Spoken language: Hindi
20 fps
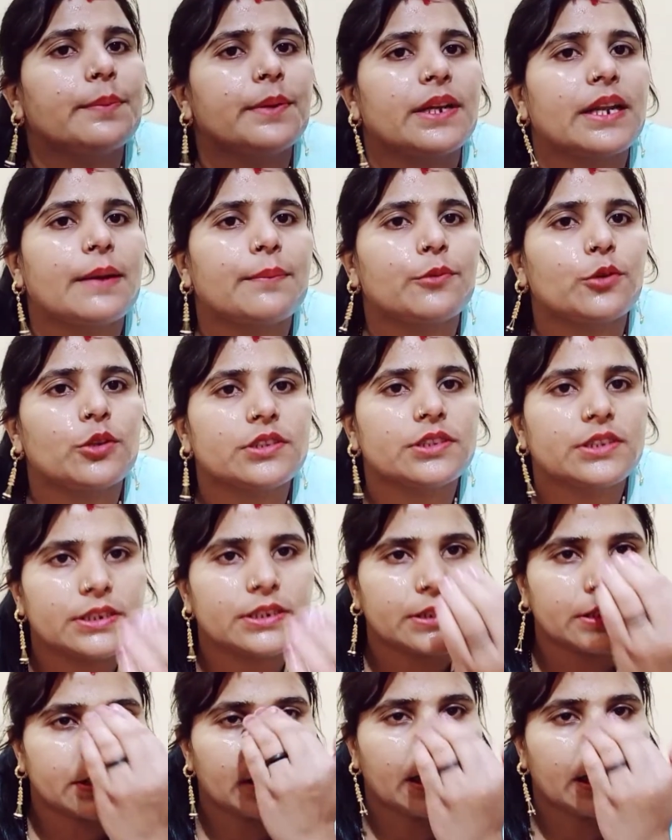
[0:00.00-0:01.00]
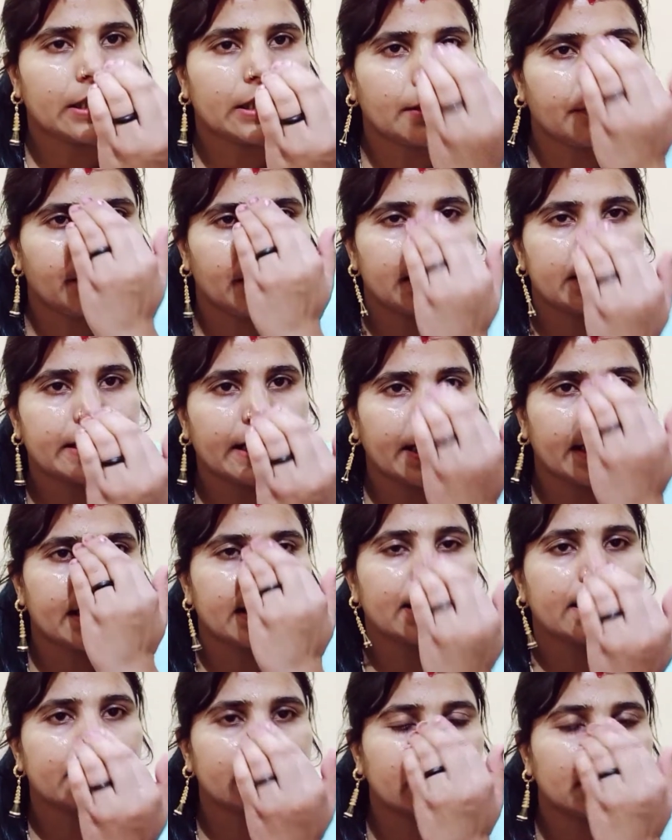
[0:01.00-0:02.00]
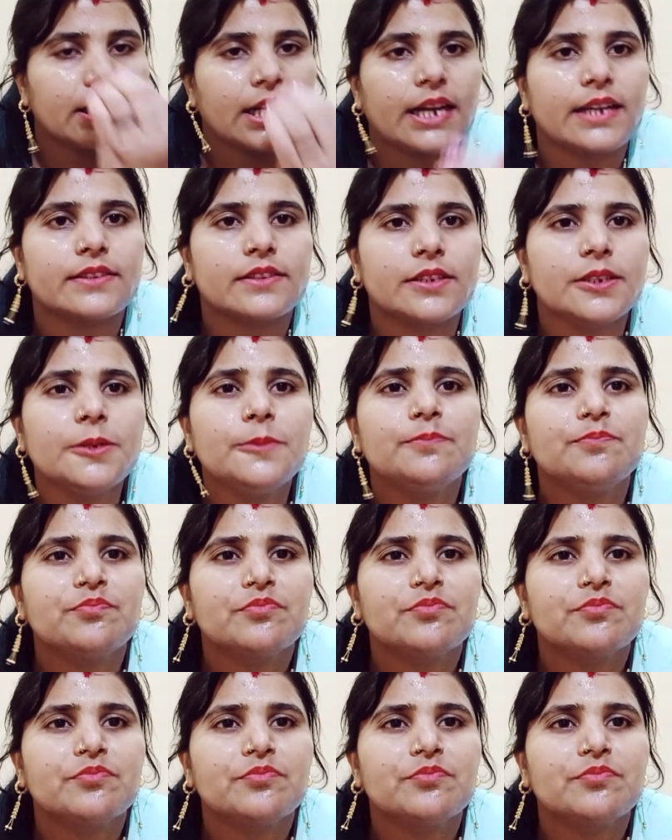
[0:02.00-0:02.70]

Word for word: पर आपको इसकी रिजल्ट मिल जाएगी अच्छी खासी